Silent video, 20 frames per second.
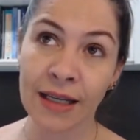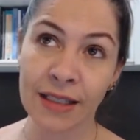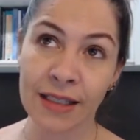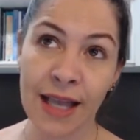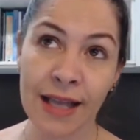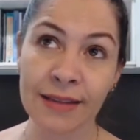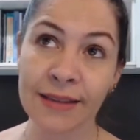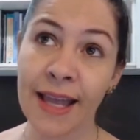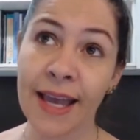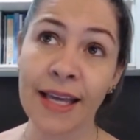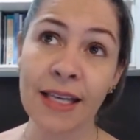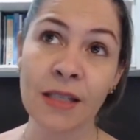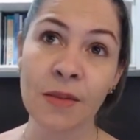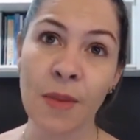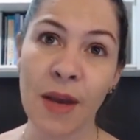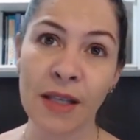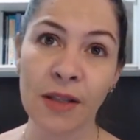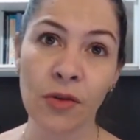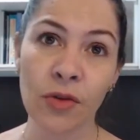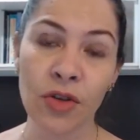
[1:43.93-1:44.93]
que está a 10
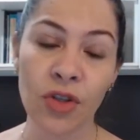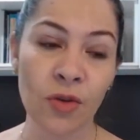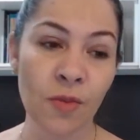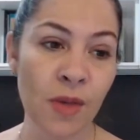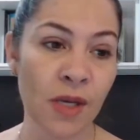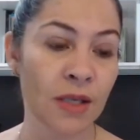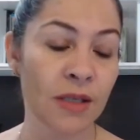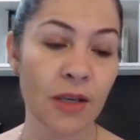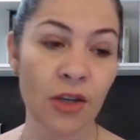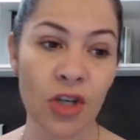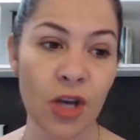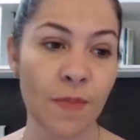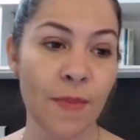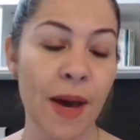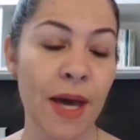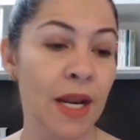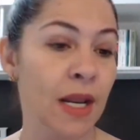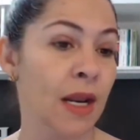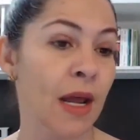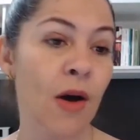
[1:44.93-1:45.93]
metros de mim, você já
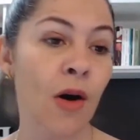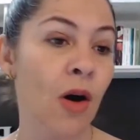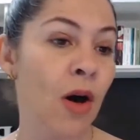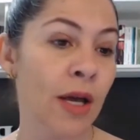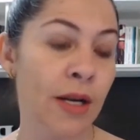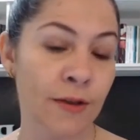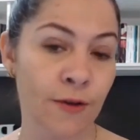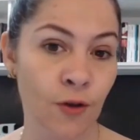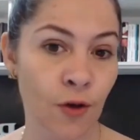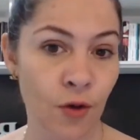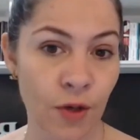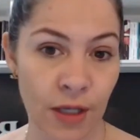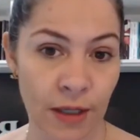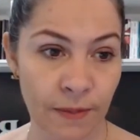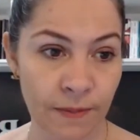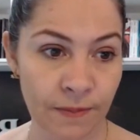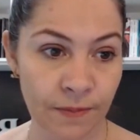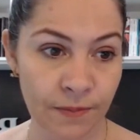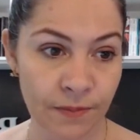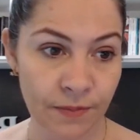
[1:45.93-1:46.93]
para na hora de
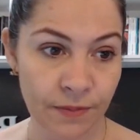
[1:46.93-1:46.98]
correr.